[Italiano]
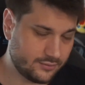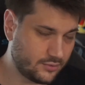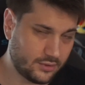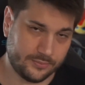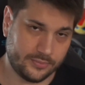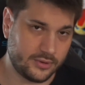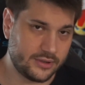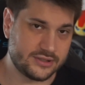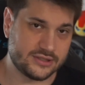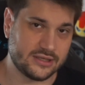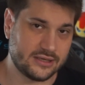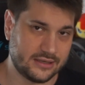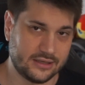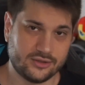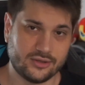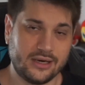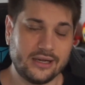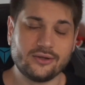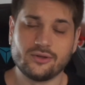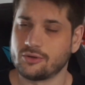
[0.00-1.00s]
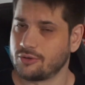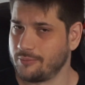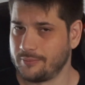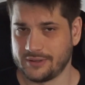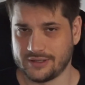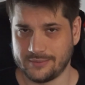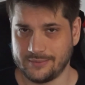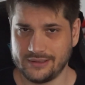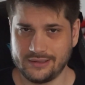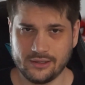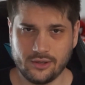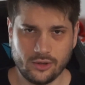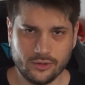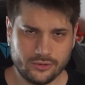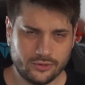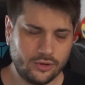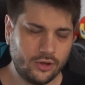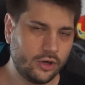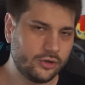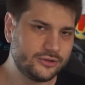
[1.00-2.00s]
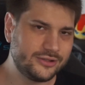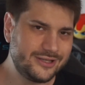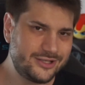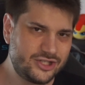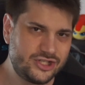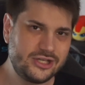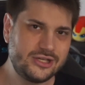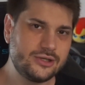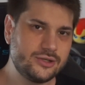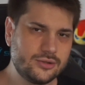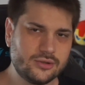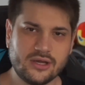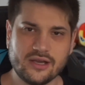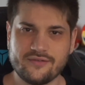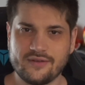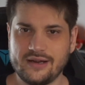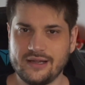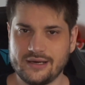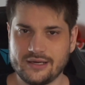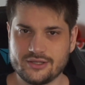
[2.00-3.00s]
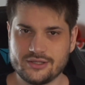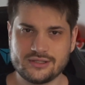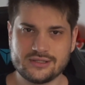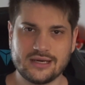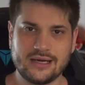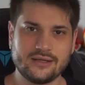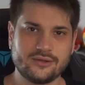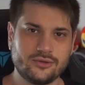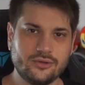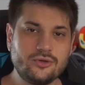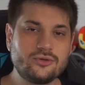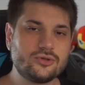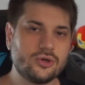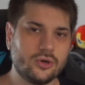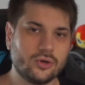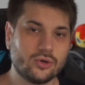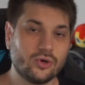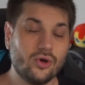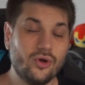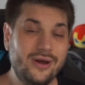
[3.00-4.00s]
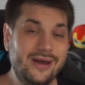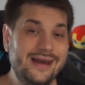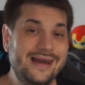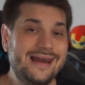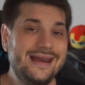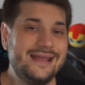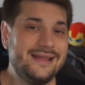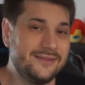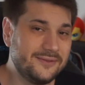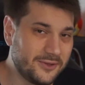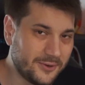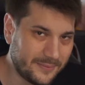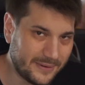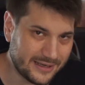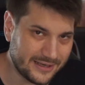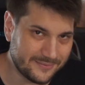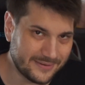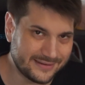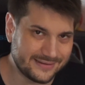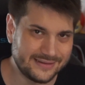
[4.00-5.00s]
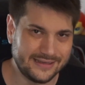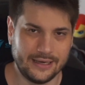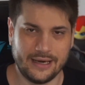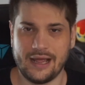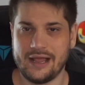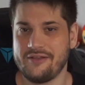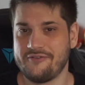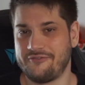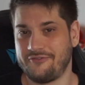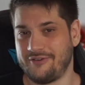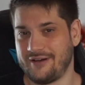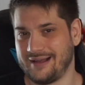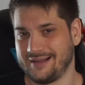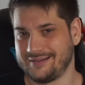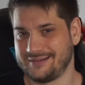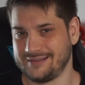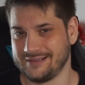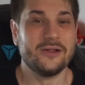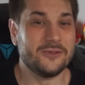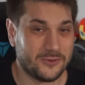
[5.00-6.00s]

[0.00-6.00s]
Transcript: dopo essere andato a letto completamente cotto, ho deciso che avrei registrato il gioco l'indomani mattina e infatti,